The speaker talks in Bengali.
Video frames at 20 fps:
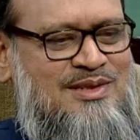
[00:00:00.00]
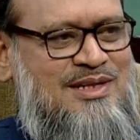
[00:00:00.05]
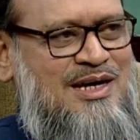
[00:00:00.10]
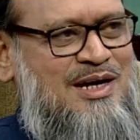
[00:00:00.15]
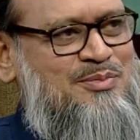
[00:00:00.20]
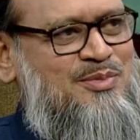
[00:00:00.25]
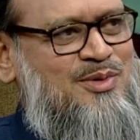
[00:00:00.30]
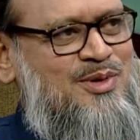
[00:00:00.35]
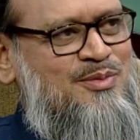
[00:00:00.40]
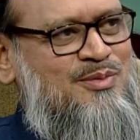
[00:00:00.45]

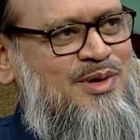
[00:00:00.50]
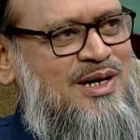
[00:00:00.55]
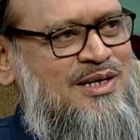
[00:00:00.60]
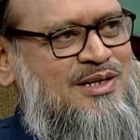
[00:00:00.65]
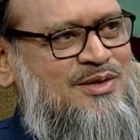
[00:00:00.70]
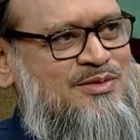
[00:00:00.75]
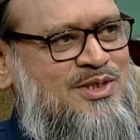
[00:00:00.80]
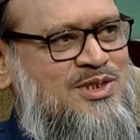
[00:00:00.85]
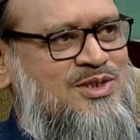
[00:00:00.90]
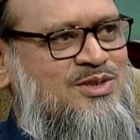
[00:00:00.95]
তারপরে
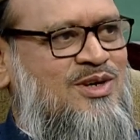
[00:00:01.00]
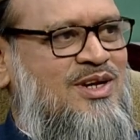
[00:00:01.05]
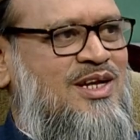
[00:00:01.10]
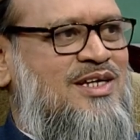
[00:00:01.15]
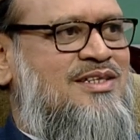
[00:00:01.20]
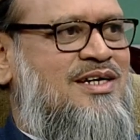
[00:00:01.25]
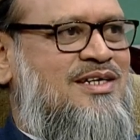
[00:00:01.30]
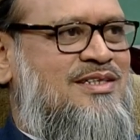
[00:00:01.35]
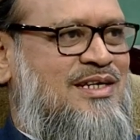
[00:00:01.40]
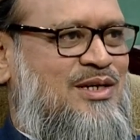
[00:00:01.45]
মাগরীবের
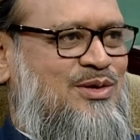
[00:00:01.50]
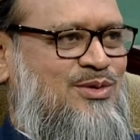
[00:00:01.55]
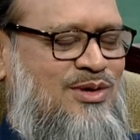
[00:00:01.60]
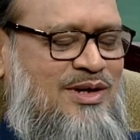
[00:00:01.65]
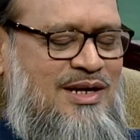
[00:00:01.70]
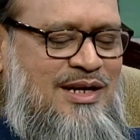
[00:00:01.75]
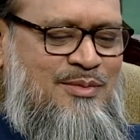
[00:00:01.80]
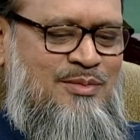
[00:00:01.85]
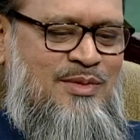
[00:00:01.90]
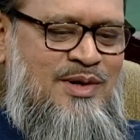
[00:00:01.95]
সলাদ আদায়
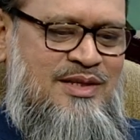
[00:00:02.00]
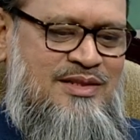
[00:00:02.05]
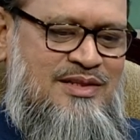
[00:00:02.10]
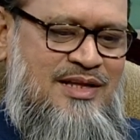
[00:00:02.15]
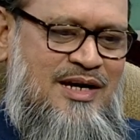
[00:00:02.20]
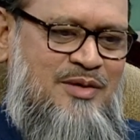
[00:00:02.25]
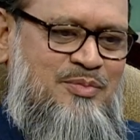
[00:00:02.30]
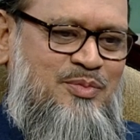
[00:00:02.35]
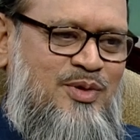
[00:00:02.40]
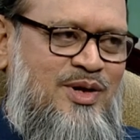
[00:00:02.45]
করলাম
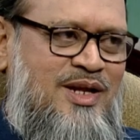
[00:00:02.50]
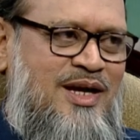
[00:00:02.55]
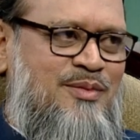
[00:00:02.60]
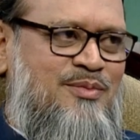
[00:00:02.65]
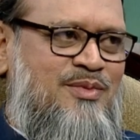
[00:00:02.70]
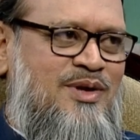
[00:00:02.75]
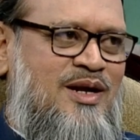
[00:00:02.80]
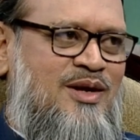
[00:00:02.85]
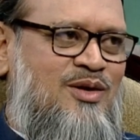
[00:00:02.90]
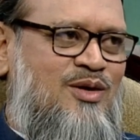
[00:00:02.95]
তারপরে
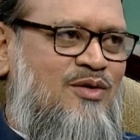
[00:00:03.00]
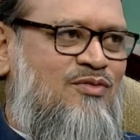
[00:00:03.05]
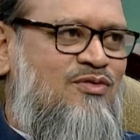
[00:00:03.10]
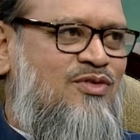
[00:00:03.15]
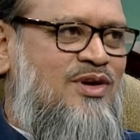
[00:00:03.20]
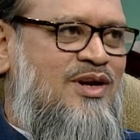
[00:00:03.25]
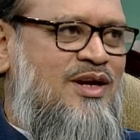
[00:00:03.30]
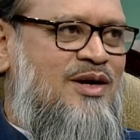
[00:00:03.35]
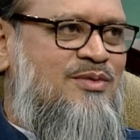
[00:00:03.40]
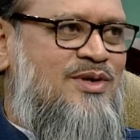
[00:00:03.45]
আমরা
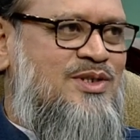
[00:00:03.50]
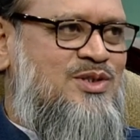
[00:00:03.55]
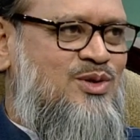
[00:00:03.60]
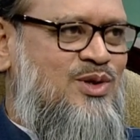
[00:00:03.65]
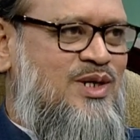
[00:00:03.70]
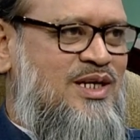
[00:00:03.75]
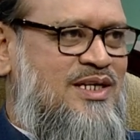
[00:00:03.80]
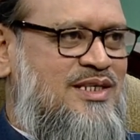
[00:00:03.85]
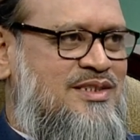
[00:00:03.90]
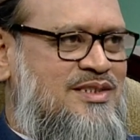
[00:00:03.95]
নফল নামাজ
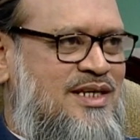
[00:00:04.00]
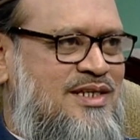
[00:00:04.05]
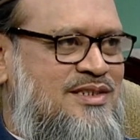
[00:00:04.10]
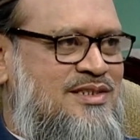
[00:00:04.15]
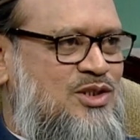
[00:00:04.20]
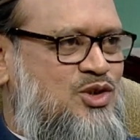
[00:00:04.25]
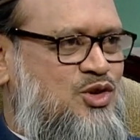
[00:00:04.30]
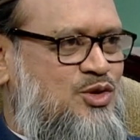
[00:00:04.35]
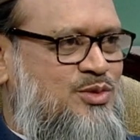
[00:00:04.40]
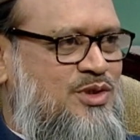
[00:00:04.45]
অনেকে যার
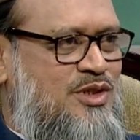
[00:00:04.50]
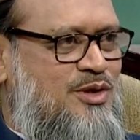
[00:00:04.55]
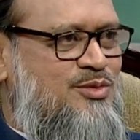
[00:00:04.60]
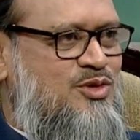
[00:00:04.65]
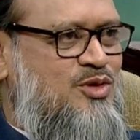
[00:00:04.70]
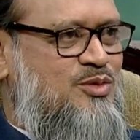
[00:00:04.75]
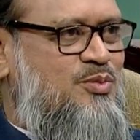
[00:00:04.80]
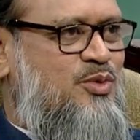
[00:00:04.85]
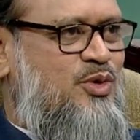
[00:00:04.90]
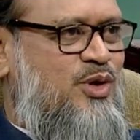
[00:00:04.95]
যার সুবিধা
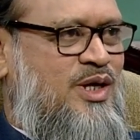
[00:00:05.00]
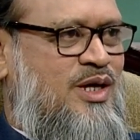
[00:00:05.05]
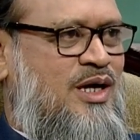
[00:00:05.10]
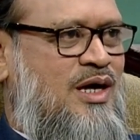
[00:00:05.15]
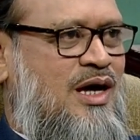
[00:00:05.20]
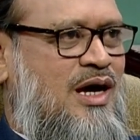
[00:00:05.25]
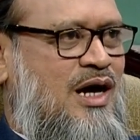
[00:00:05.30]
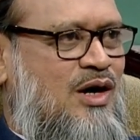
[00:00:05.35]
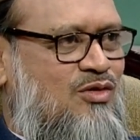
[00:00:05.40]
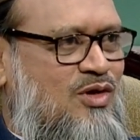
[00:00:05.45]
মতো পড়ি
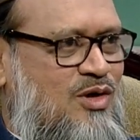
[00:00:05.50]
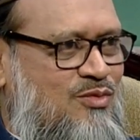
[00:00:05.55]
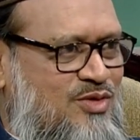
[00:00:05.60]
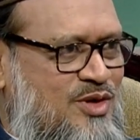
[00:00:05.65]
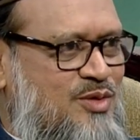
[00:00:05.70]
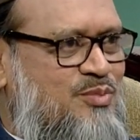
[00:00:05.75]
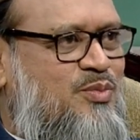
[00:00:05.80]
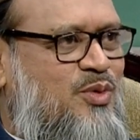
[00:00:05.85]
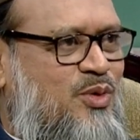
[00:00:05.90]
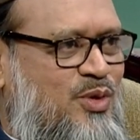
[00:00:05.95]
মাগরিবের পরে
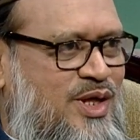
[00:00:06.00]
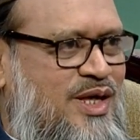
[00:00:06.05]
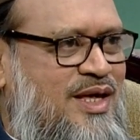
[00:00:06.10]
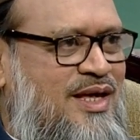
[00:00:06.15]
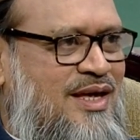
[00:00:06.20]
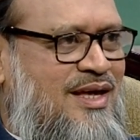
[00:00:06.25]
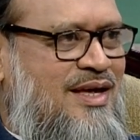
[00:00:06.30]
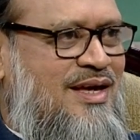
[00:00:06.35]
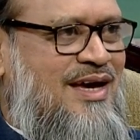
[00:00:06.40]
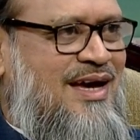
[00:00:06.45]
তো দুই রাকাত
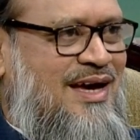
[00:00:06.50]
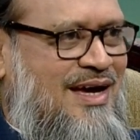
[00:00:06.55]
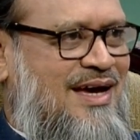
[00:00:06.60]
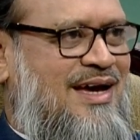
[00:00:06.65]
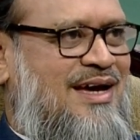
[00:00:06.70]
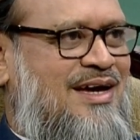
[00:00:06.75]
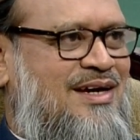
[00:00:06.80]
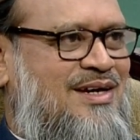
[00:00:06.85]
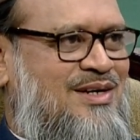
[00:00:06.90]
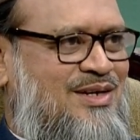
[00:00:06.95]
সুন্নাতের পরে
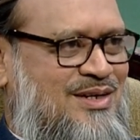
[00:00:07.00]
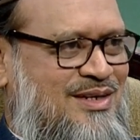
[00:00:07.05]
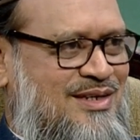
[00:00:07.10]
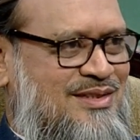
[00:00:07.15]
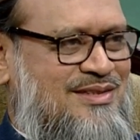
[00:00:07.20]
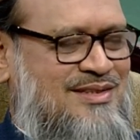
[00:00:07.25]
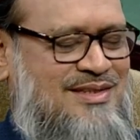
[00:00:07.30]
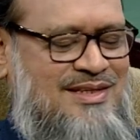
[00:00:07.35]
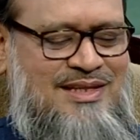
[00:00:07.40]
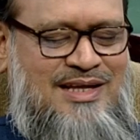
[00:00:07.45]
আওয়াবিন
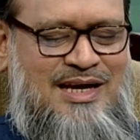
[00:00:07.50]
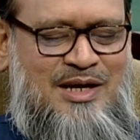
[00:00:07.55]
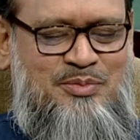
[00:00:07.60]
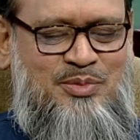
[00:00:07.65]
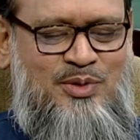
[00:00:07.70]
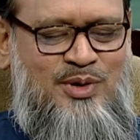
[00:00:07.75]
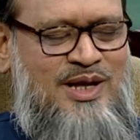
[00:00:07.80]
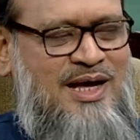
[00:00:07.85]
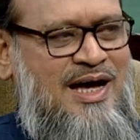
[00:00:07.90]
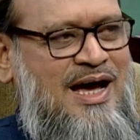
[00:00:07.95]
হ্যাঁ
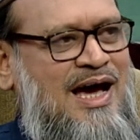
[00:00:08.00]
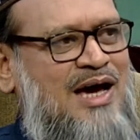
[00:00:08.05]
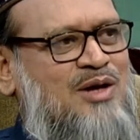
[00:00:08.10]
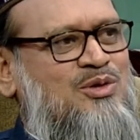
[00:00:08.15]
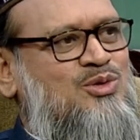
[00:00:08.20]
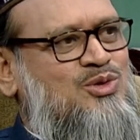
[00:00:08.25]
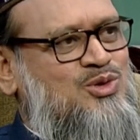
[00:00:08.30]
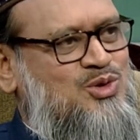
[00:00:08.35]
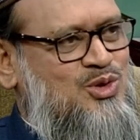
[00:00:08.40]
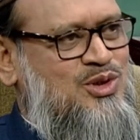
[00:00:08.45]
তারপরে
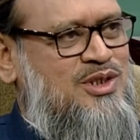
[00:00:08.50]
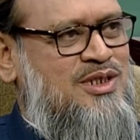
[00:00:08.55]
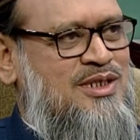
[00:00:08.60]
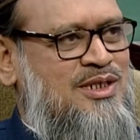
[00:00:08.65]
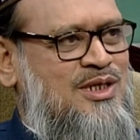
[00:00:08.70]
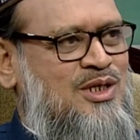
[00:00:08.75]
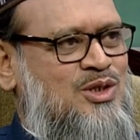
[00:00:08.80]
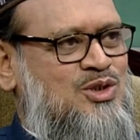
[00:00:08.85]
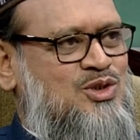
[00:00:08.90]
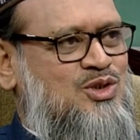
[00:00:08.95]
আরো যদি
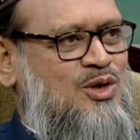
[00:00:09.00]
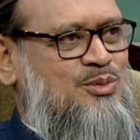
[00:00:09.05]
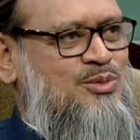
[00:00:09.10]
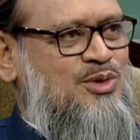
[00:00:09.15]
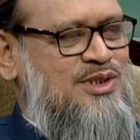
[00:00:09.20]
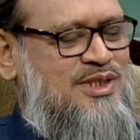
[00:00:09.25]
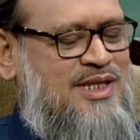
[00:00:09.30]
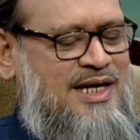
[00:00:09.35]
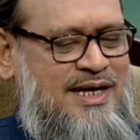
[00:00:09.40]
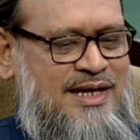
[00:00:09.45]

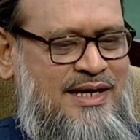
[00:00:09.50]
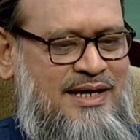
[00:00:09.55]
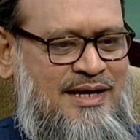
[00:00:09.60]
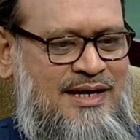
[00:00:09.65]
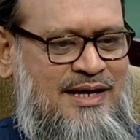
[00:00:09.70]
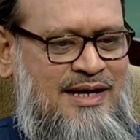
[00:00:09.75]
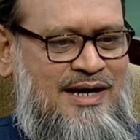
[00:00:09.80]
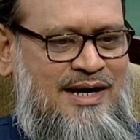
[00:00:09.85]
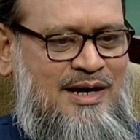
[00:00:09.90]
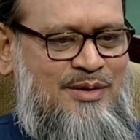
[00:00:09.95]
সময় থাকে
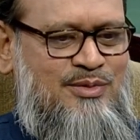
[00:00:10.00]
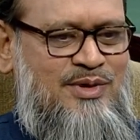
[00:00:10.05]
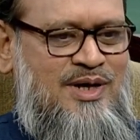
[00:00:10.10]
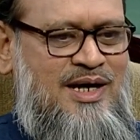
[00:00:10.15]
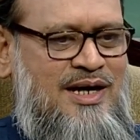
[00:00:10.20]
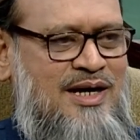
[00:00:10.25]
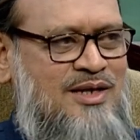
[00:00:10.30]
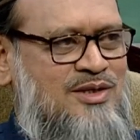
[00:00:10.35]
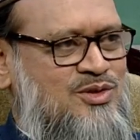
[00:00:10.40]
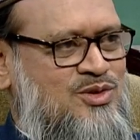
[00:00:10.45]
আমরা
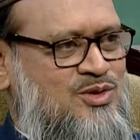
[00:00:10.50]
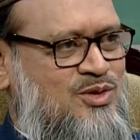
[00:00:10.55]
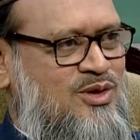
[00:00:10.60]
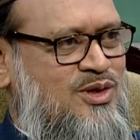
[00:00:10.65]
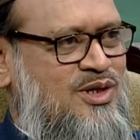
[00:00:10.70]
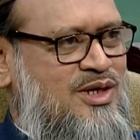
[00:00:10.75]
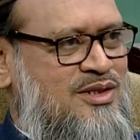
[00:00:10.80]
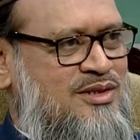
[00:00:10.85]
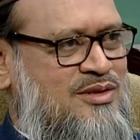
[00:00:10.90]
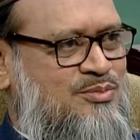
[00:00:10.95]

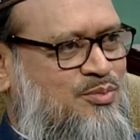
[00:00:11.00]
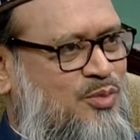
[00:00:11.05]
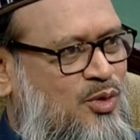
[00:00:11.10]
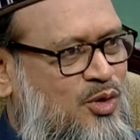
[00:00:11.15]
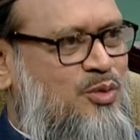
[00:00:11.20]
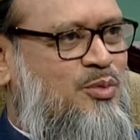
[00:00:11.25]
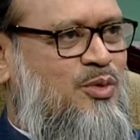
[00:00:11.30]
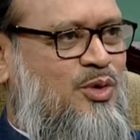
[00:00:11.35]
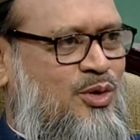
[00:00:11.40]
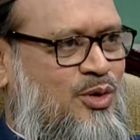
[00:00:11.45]
সুন্নাত
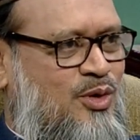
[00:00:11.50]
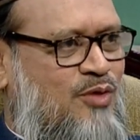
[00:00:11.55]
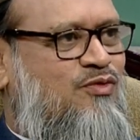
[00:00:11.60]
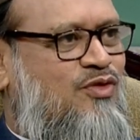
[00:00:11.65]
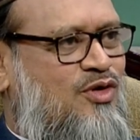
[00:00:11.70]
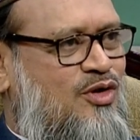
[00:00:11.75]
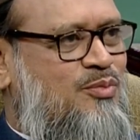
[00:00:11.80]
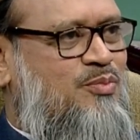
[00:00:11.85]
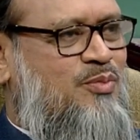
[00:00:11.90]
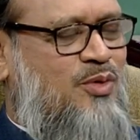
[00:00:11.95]
পড়ব
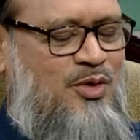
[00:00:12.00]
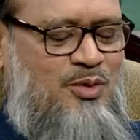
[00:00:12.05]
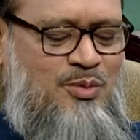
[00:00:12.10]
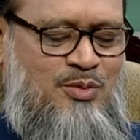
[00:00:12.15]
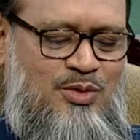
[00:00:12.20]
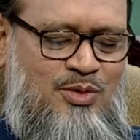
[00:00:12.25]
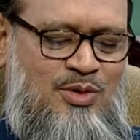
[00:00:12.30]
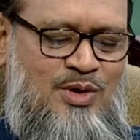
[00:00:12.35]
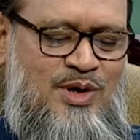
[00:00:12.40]
নফল পড়ব